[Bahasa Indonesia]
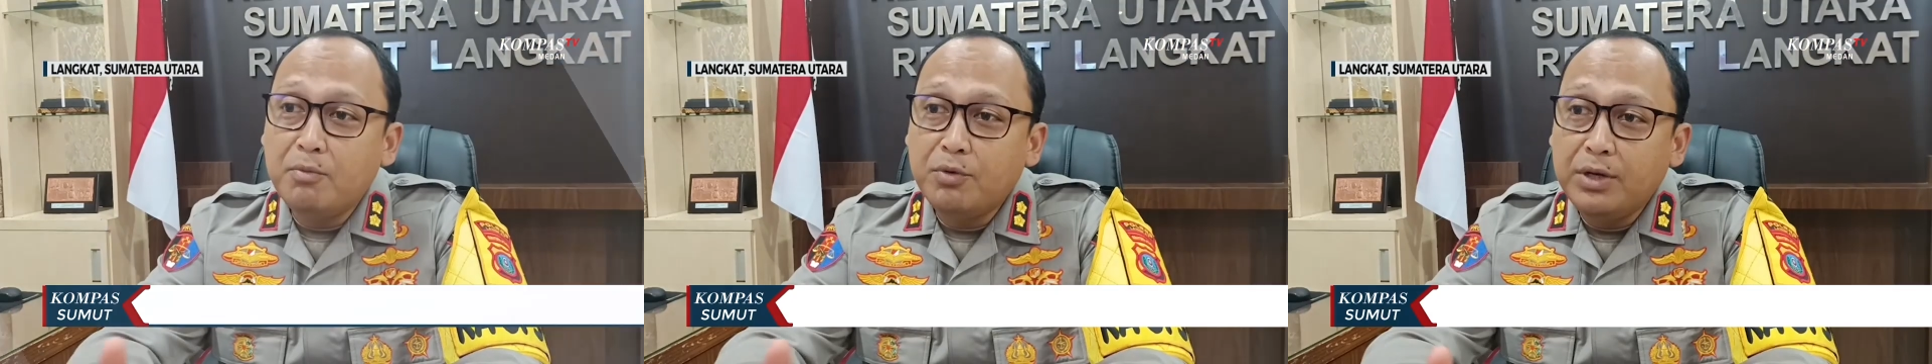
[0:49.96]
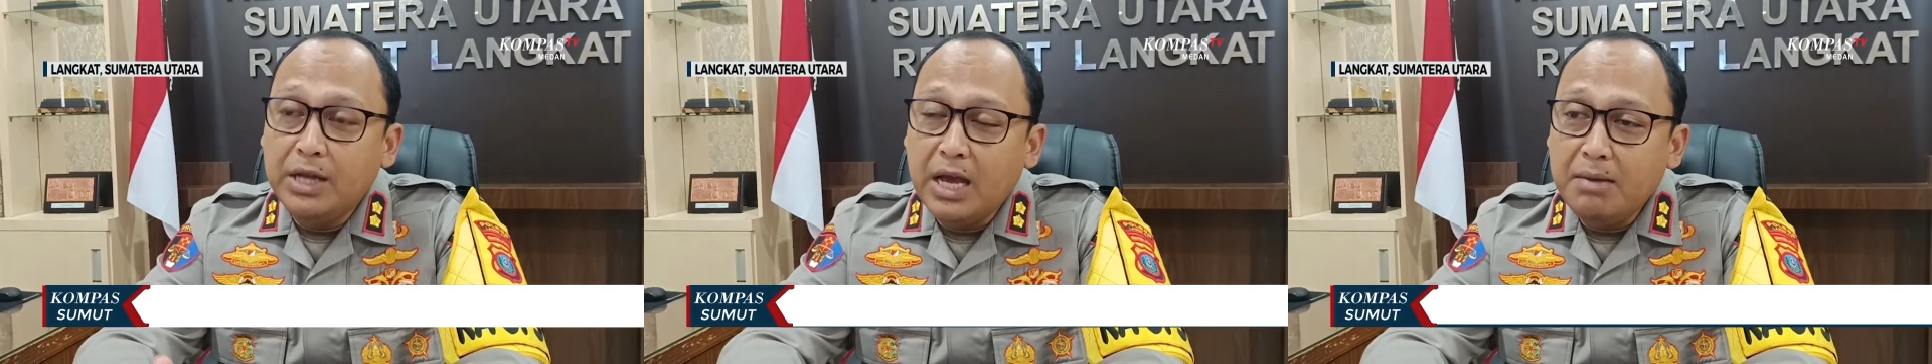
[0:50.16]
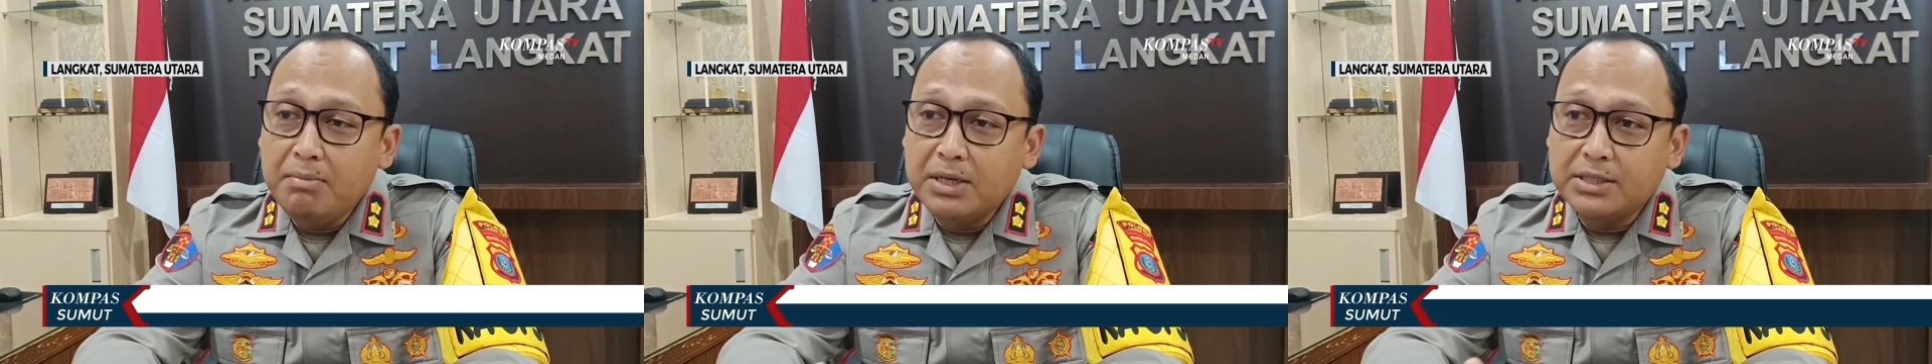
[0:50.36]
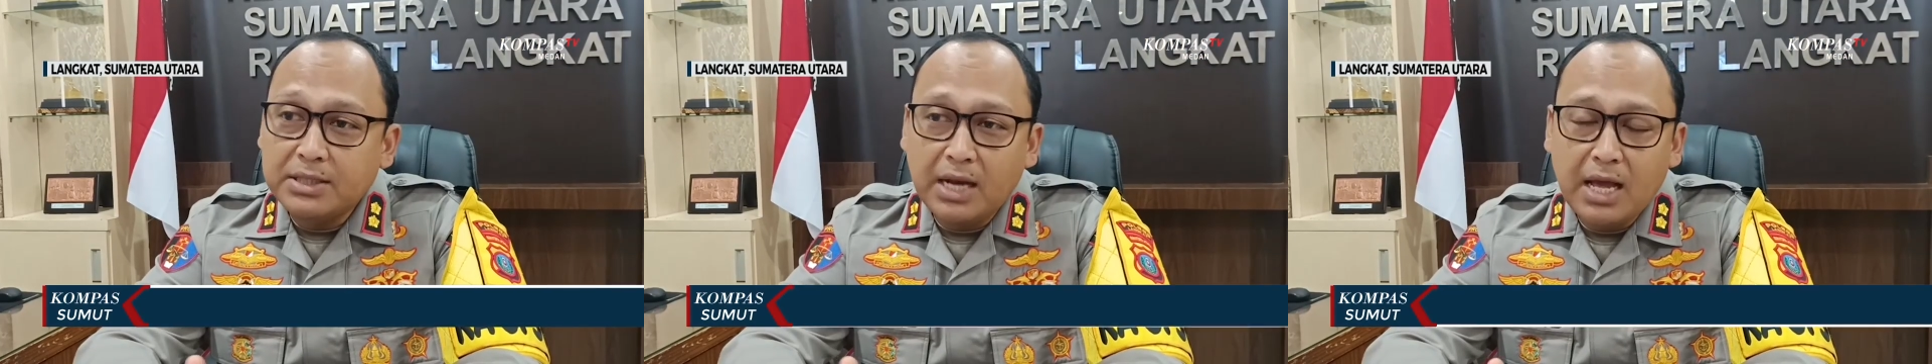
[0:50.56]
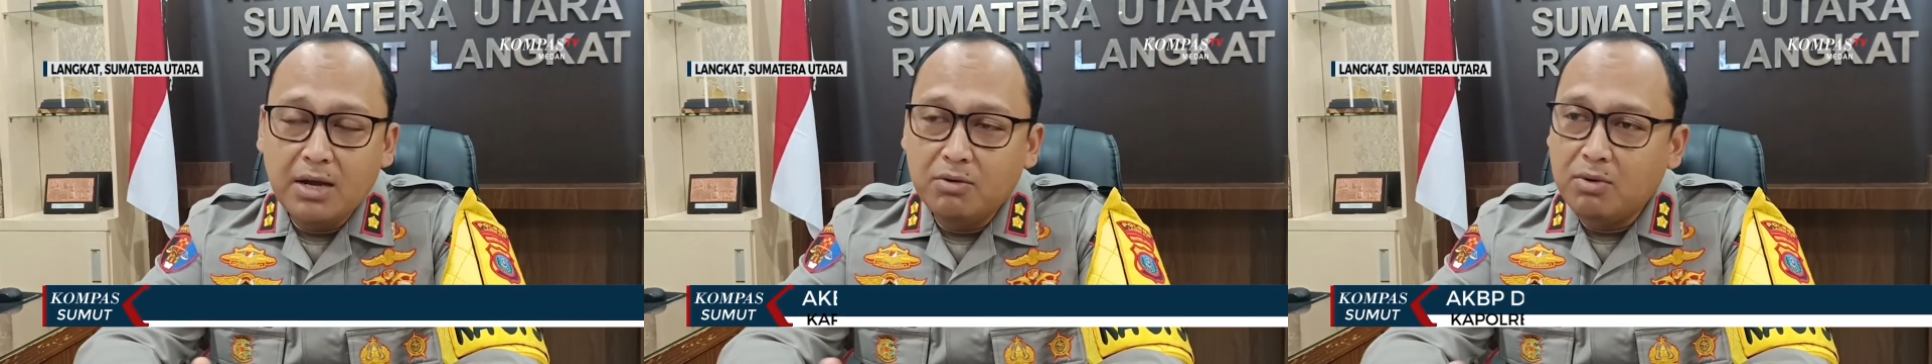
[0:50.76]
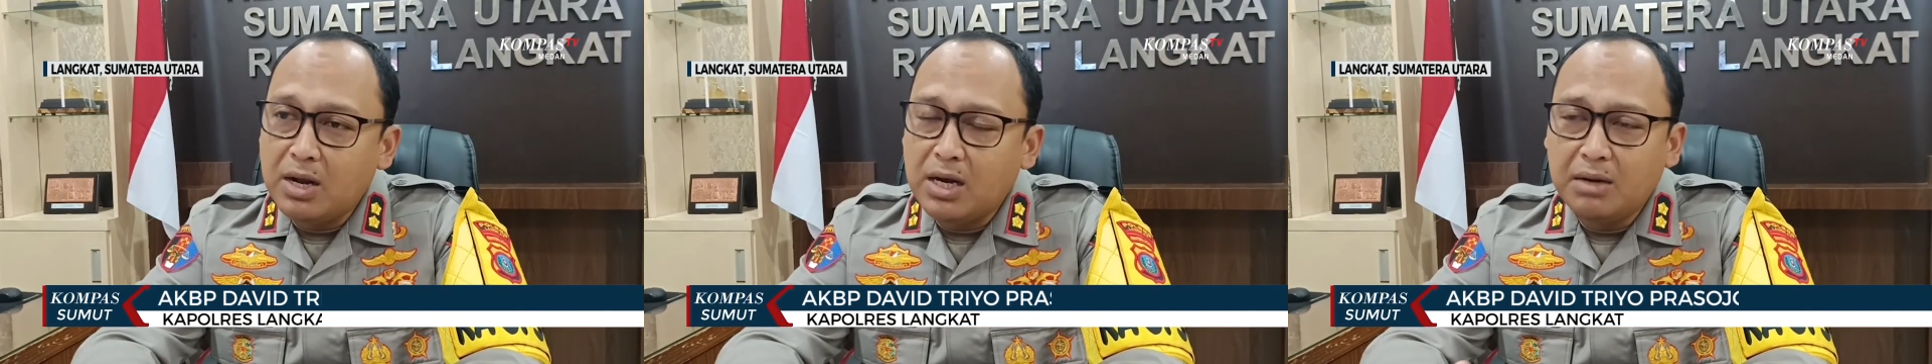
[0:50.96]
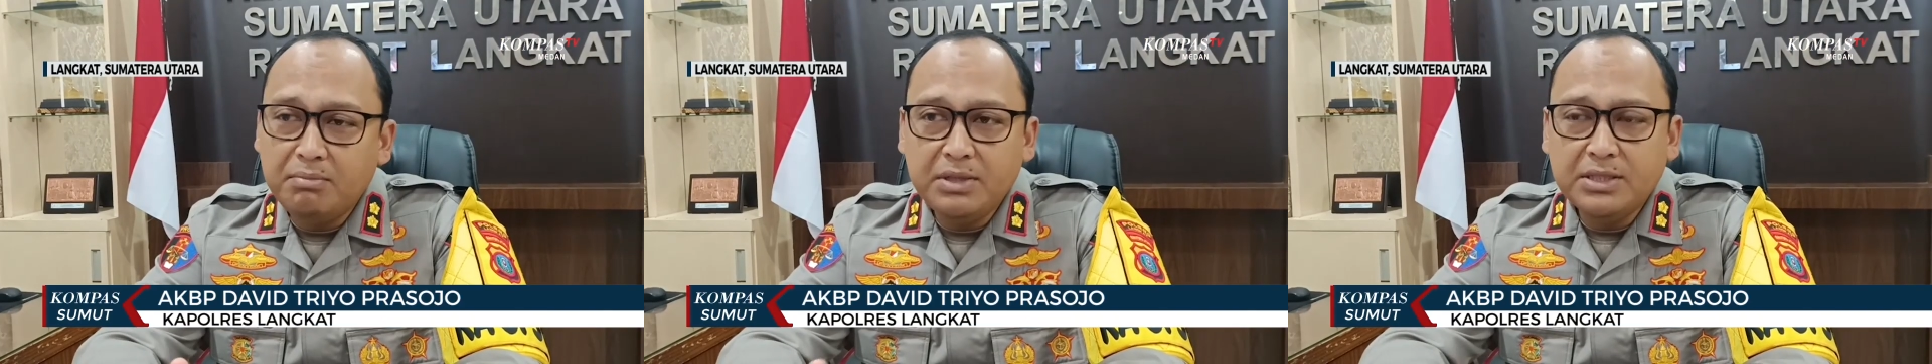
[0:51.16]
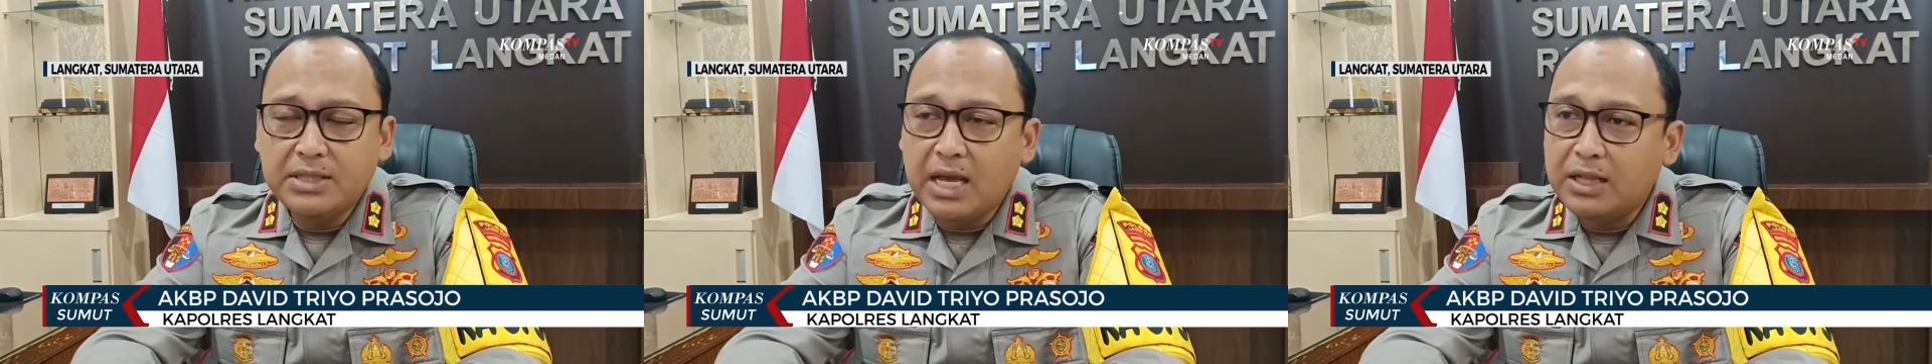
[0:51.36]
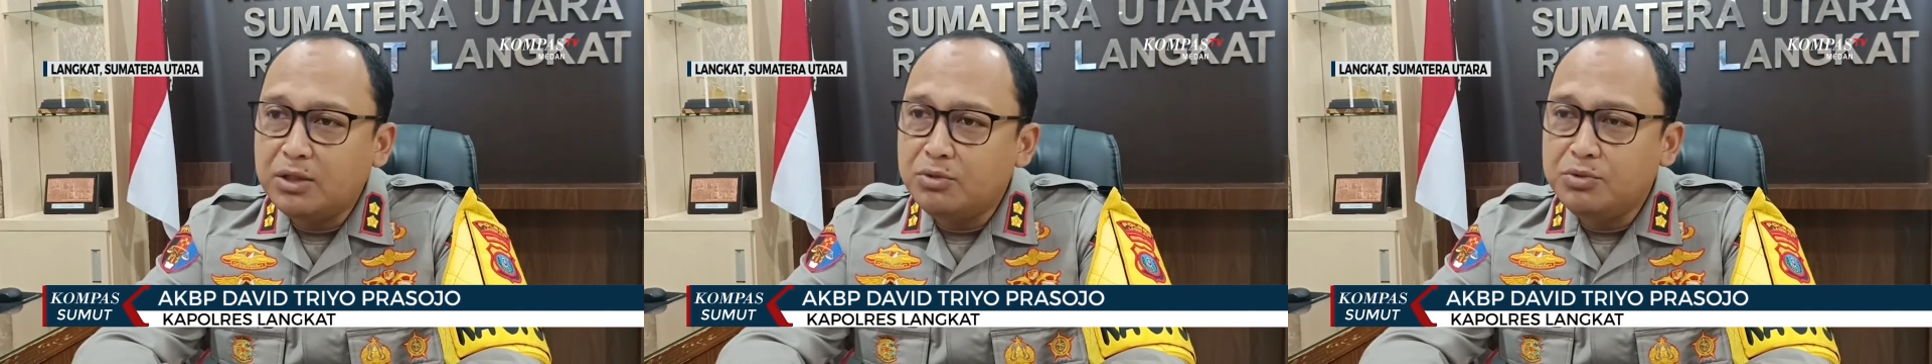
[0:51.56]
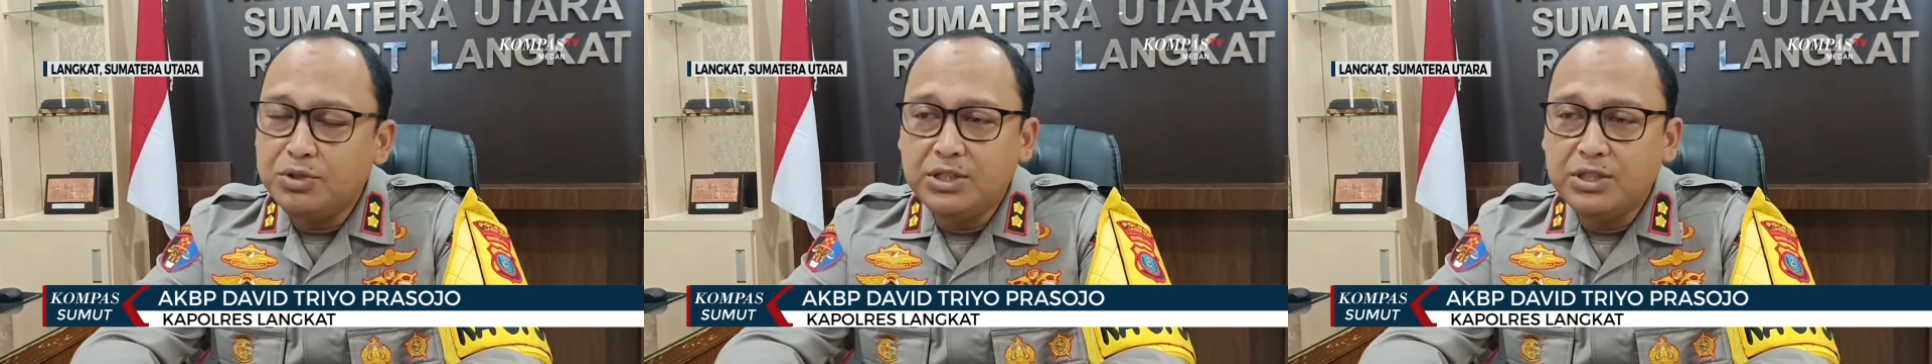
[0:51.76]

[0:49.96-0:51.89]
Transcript: kemudian berselang kurang lebih satu